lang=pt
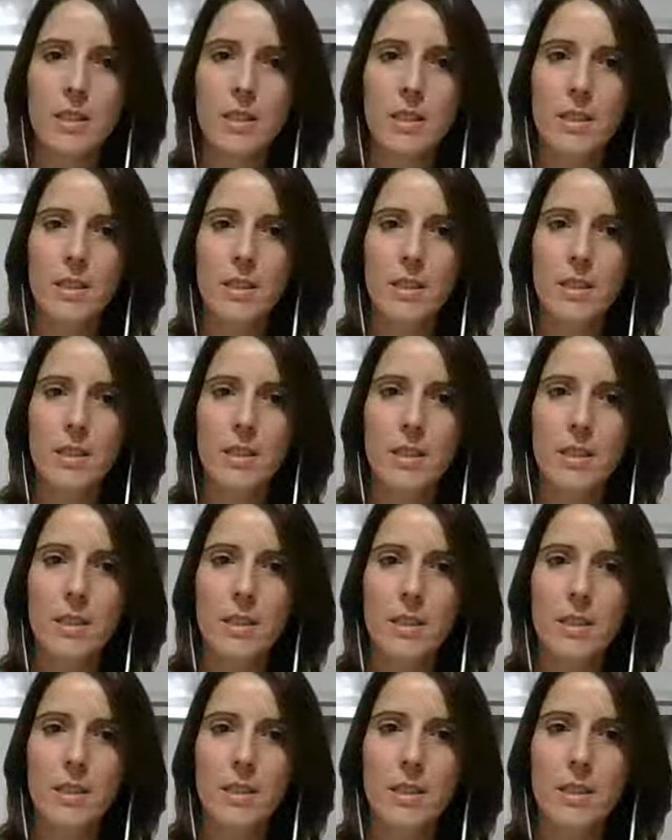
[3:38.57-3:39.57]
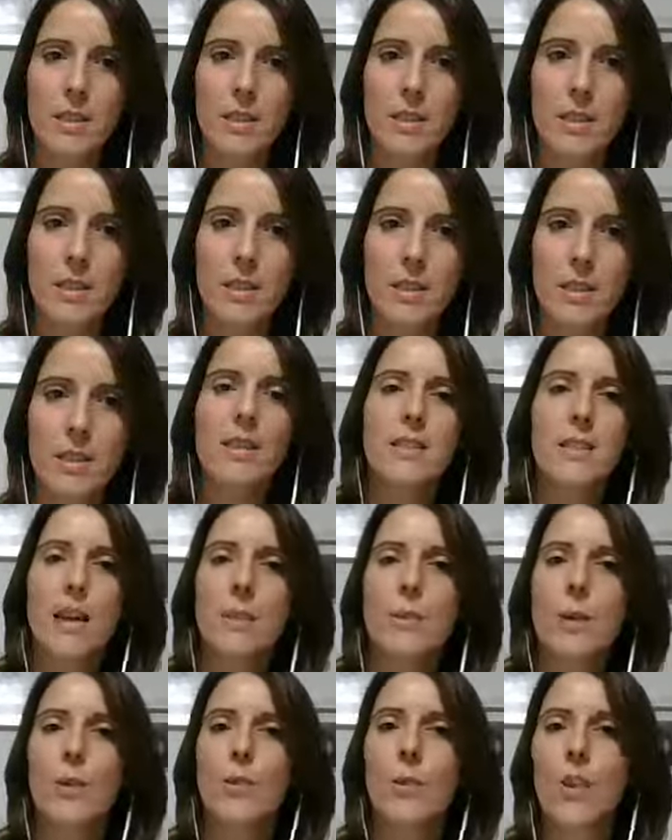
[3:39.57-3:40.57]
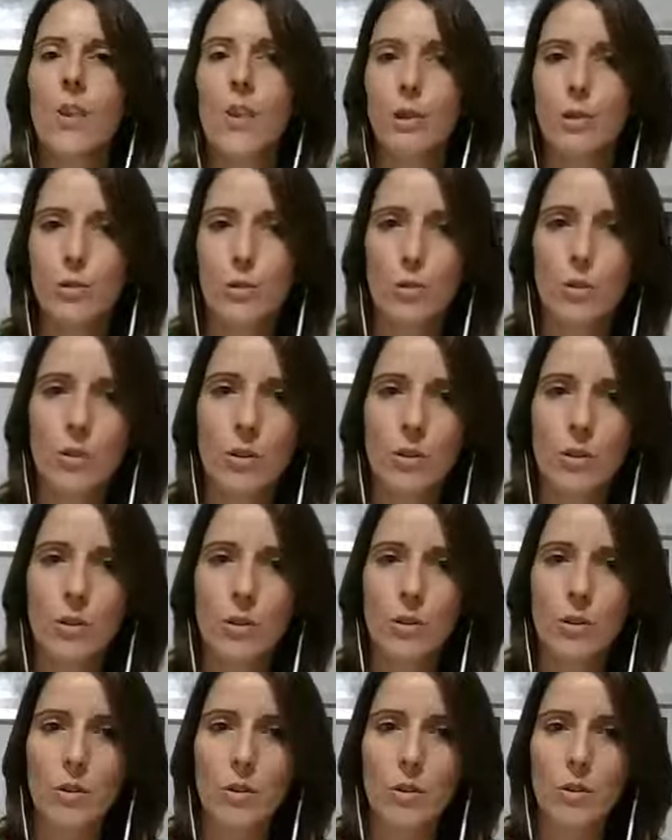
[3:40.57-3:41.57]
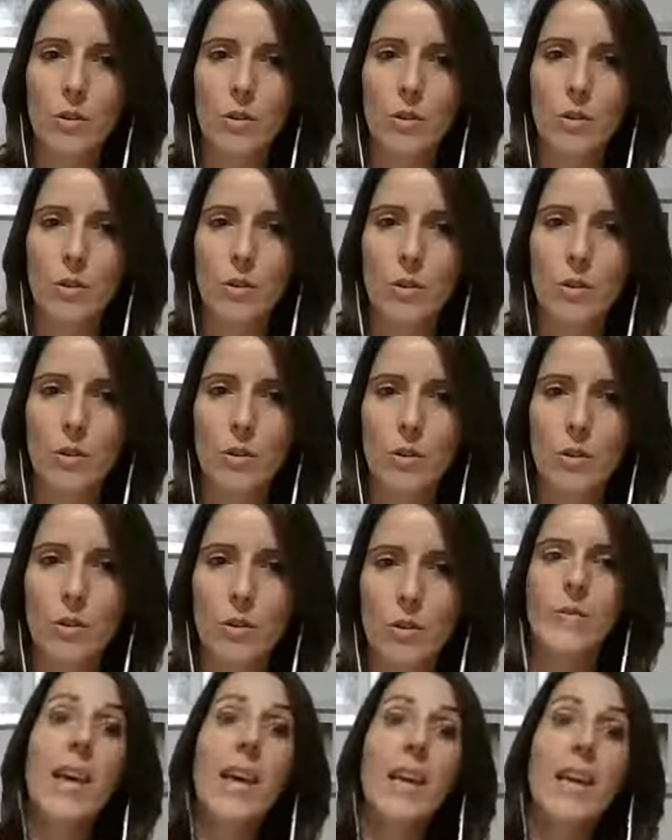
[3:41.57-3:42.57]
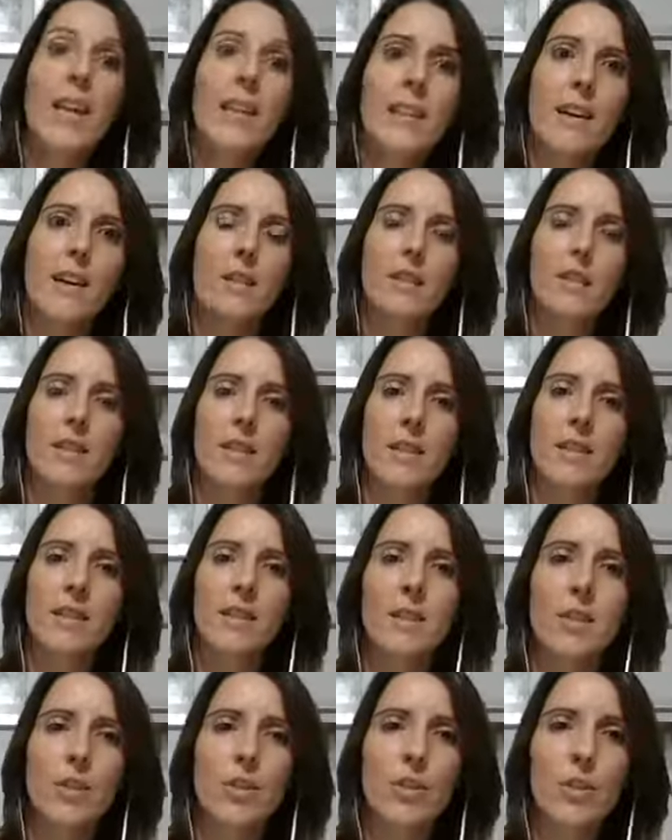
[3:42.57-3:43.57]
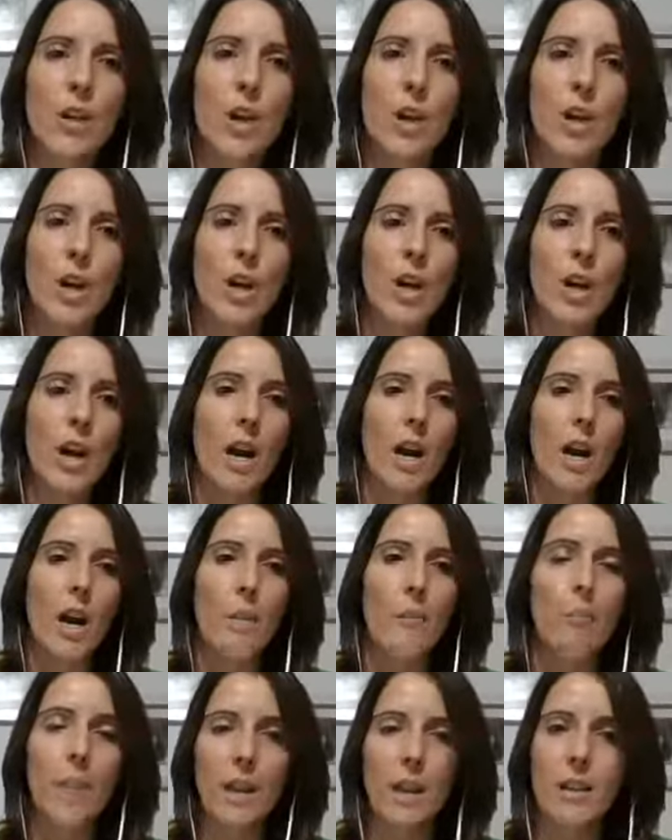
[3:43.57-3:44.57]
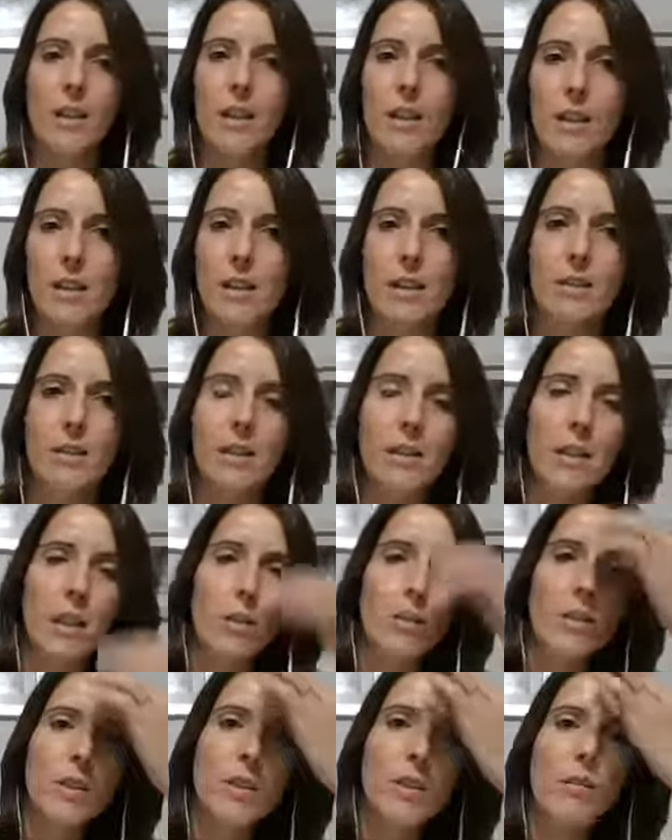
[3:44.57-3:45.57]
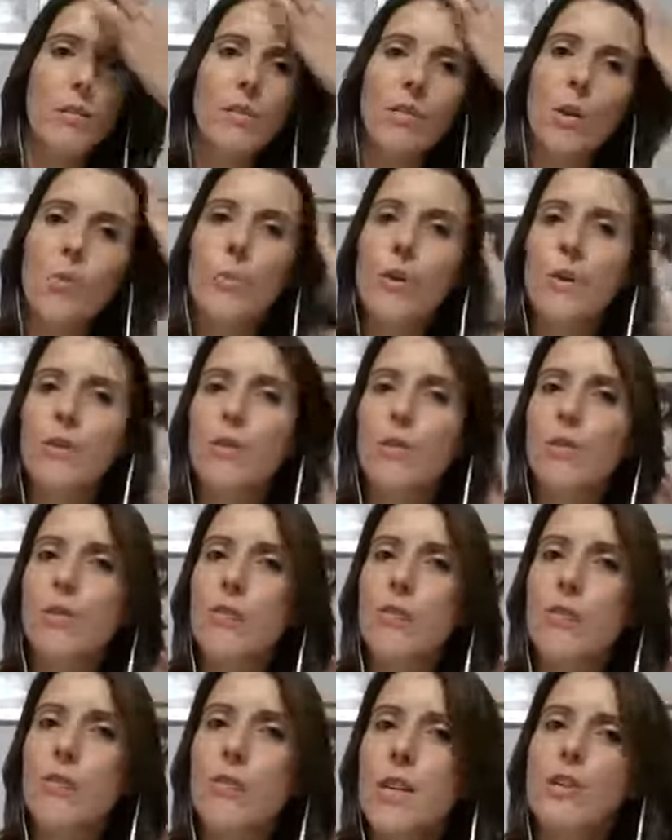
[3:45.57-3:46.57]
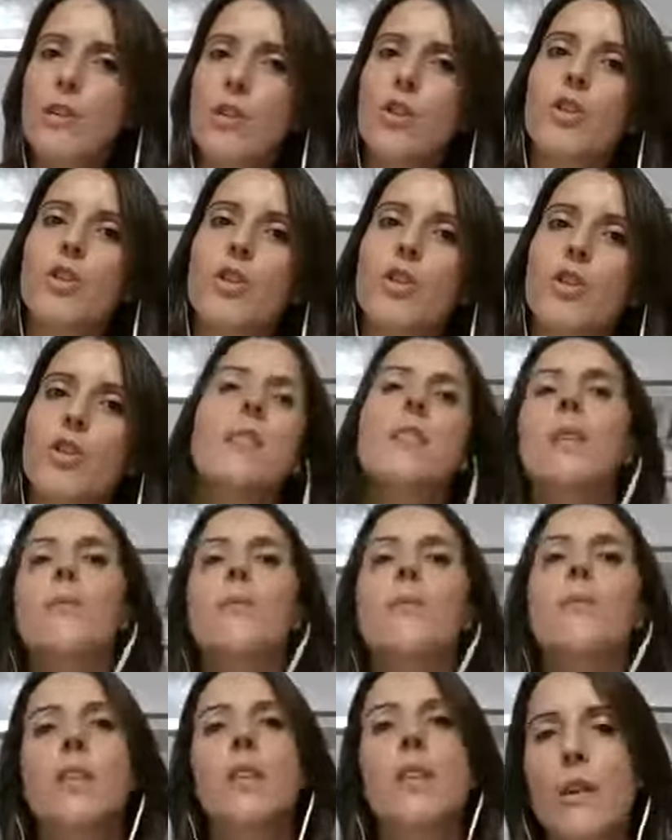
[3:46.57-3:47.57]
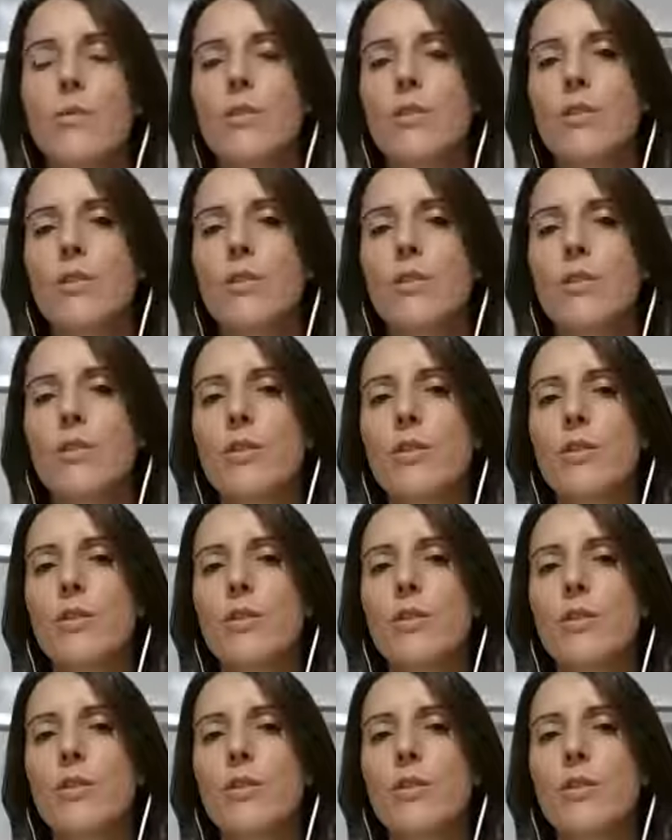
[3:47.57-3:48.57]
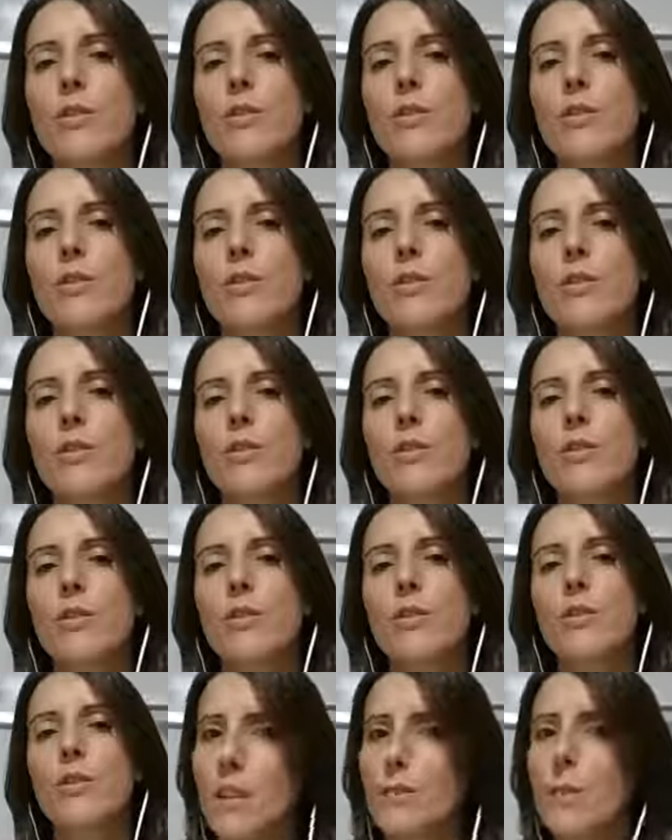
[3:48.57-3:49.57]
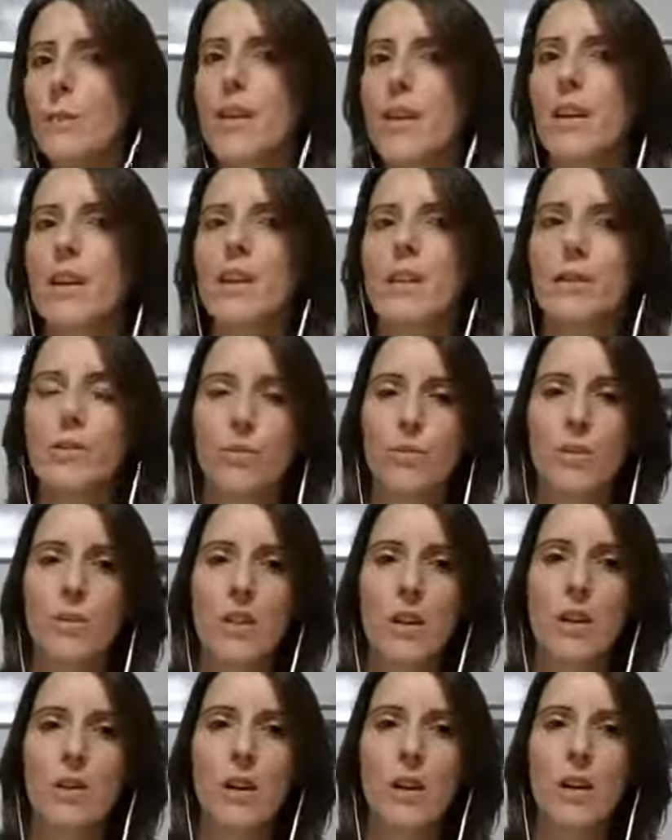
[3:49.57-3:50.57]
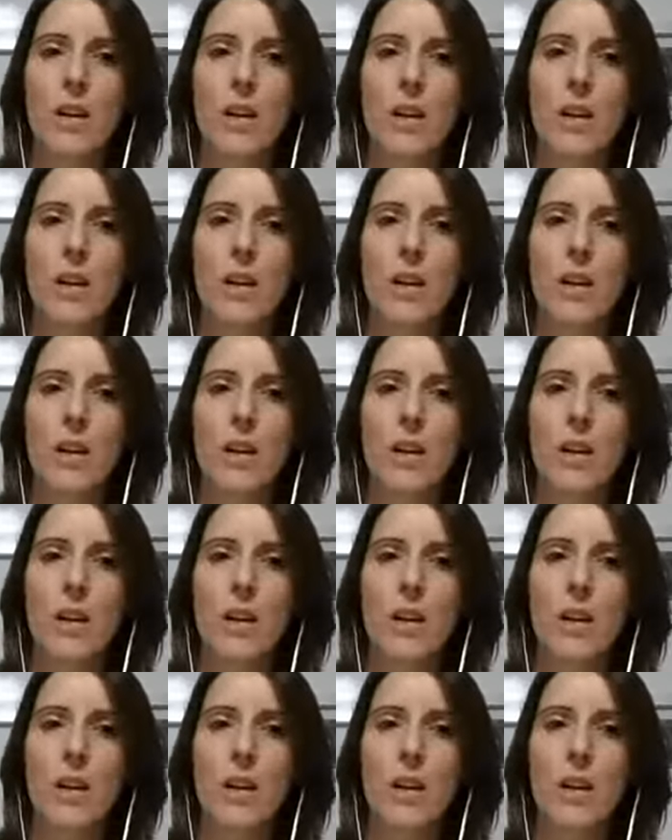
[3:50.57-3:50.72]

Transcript: Isto é o que acontece à maioria das pessoas com quem nós convivemos. Ainda acontece isto. Uh, pedem, dizem que têm uma situação para resolver, nós tentamos encontrar uma solução e a pessoa arranja um problema para aquela solução.